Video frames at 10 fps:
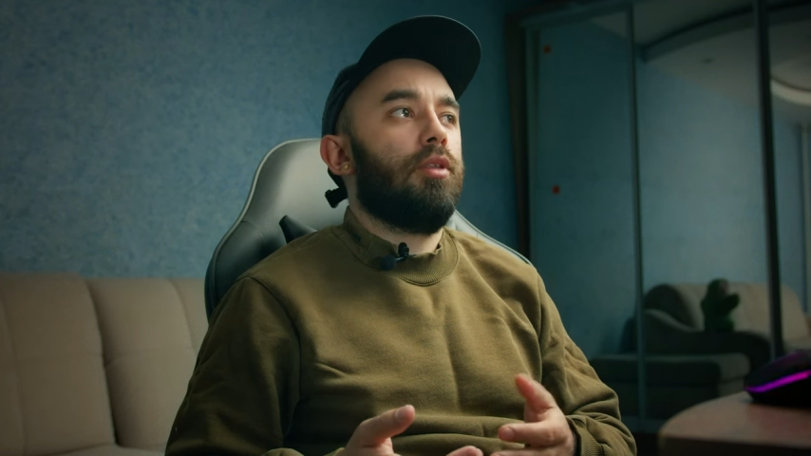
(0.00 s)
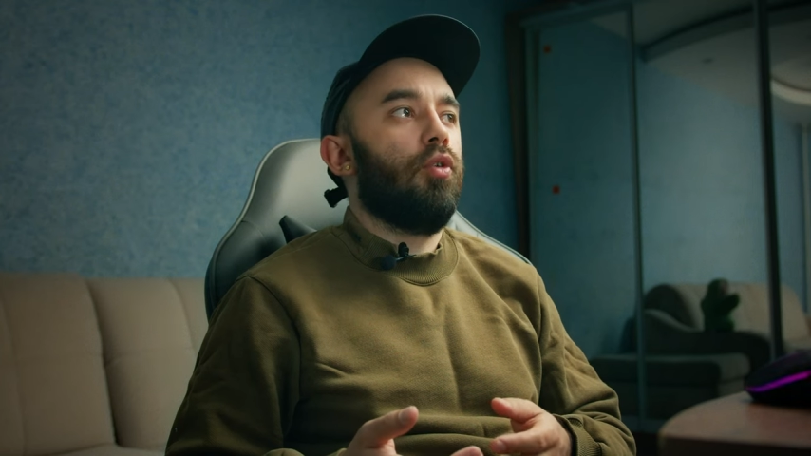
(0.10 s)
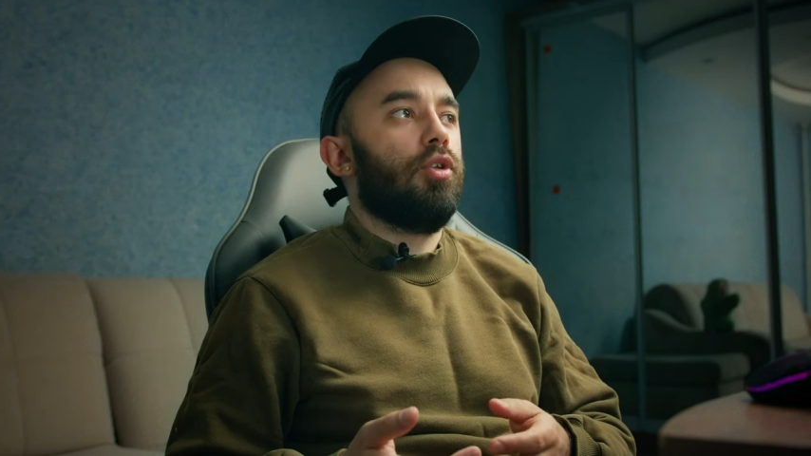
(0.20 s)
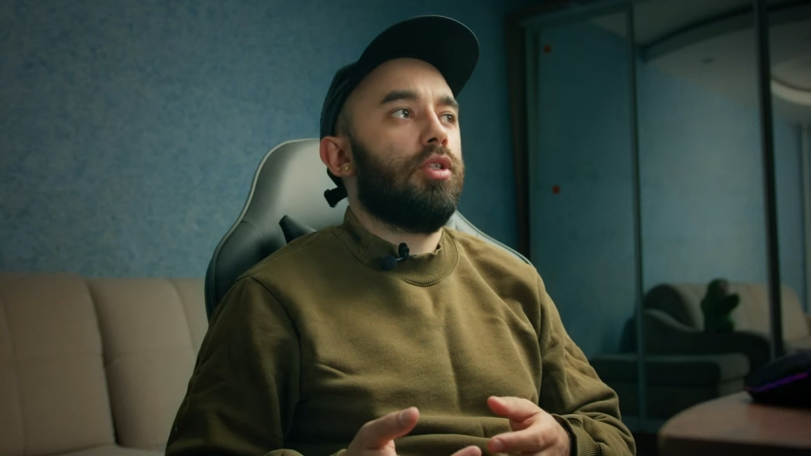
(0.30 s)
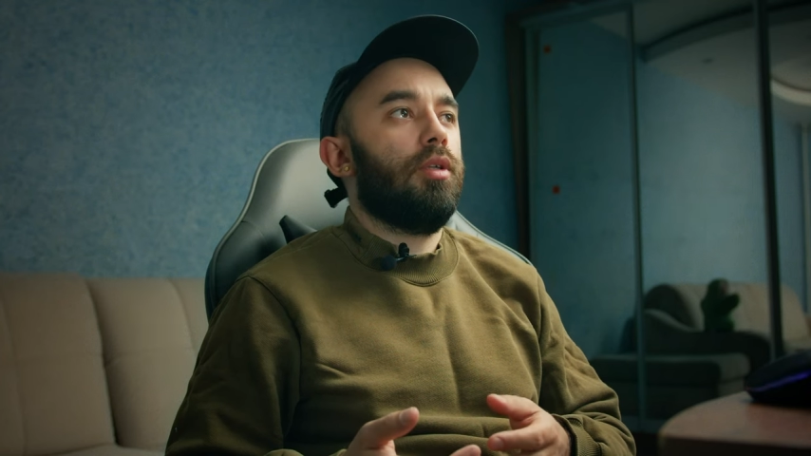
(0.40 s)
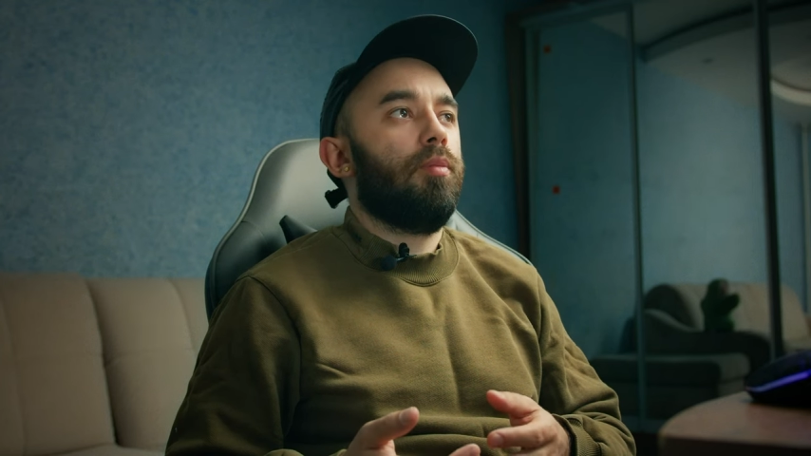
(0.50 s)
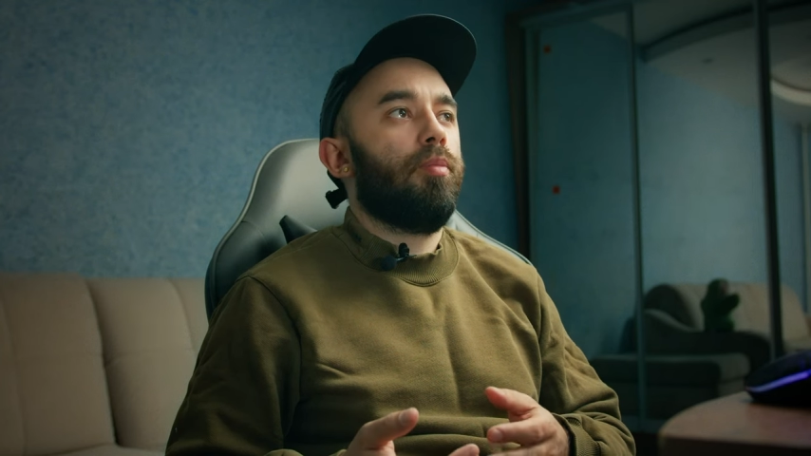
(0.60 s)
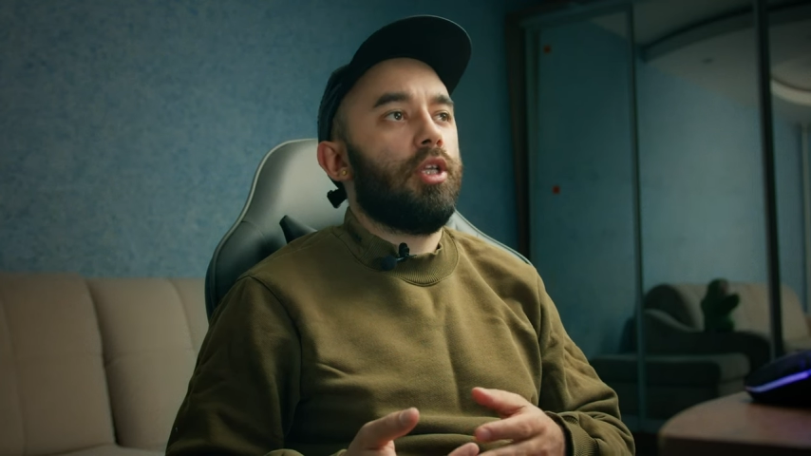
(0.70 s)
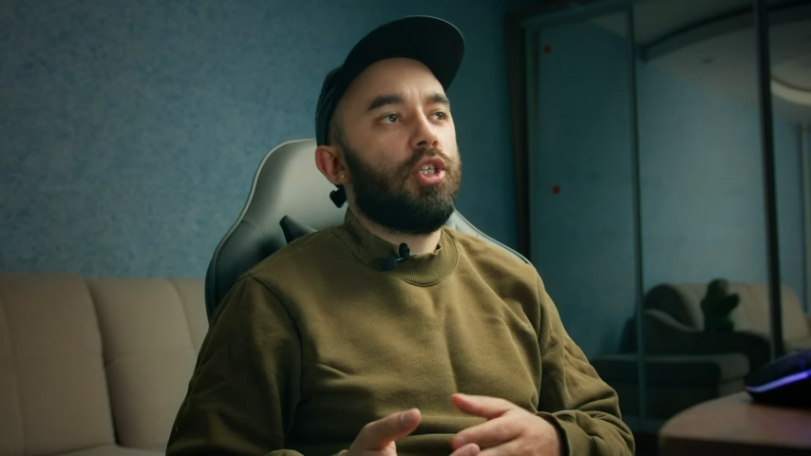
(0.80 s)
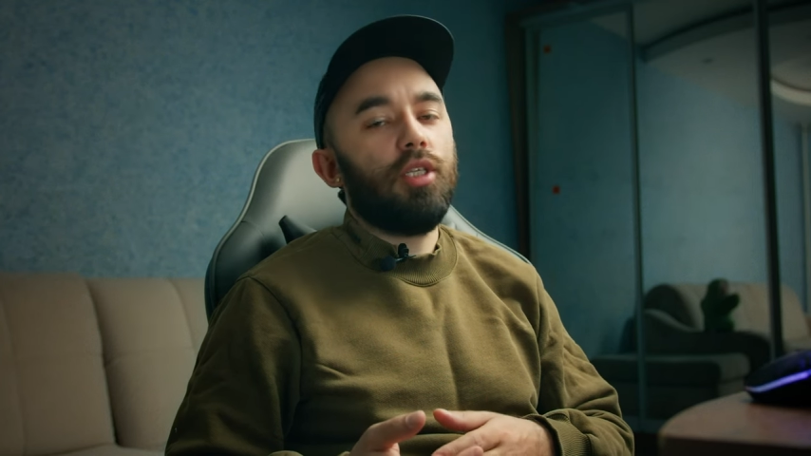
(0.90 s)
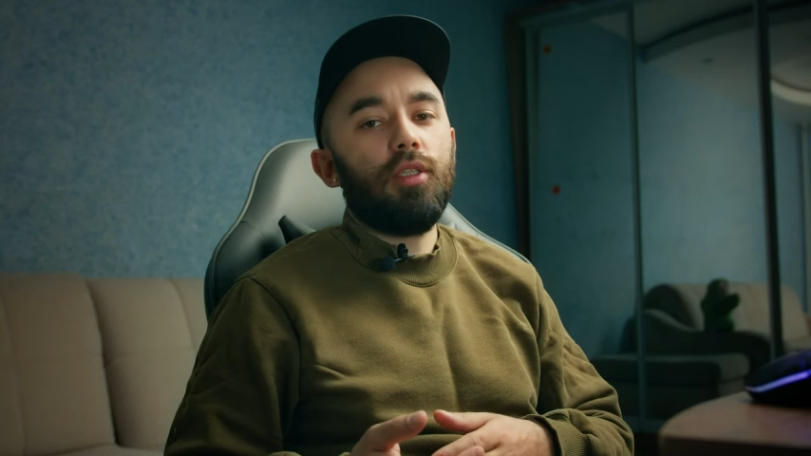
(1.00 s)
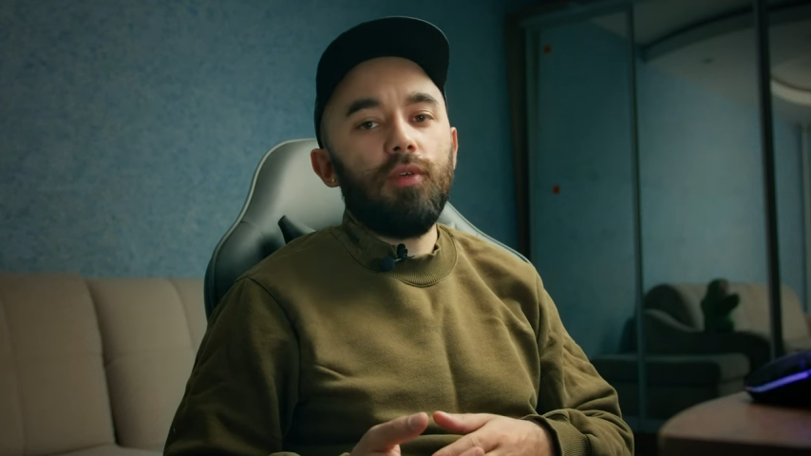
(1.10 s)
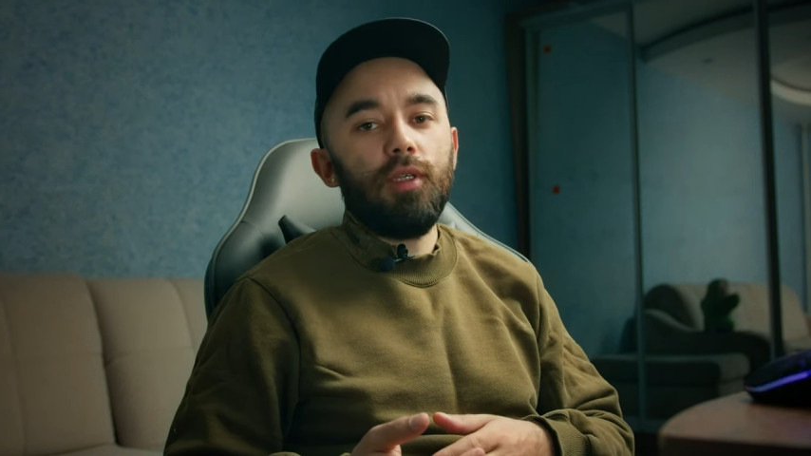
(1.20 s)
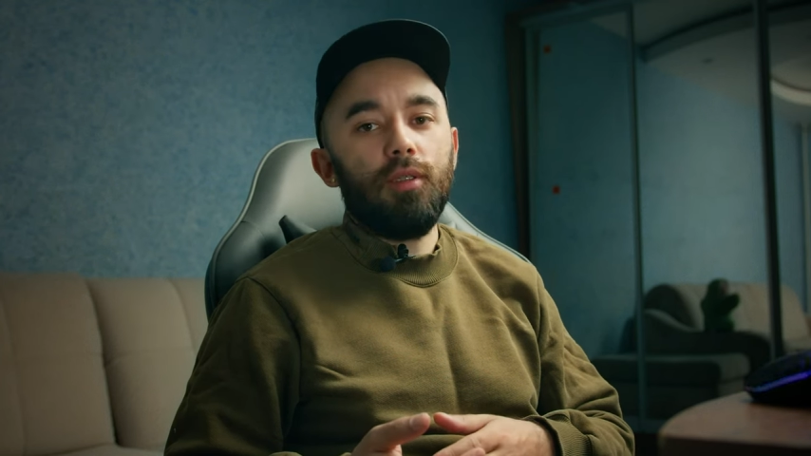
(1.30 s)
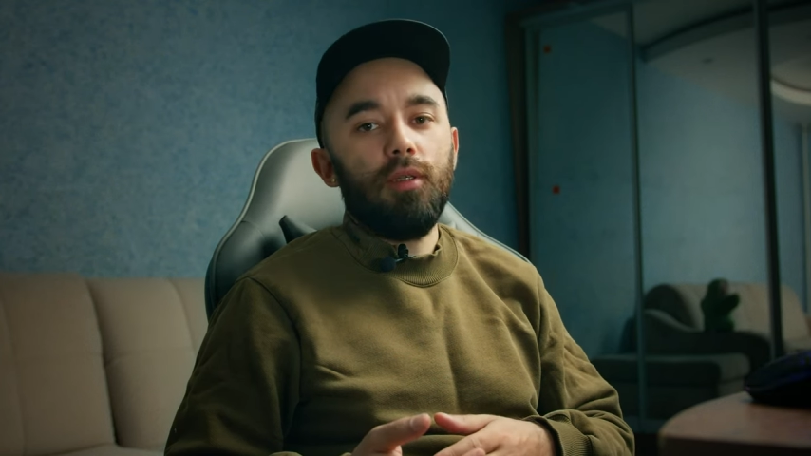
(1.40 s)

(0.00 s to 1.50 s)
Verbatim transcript: точно просчитывает.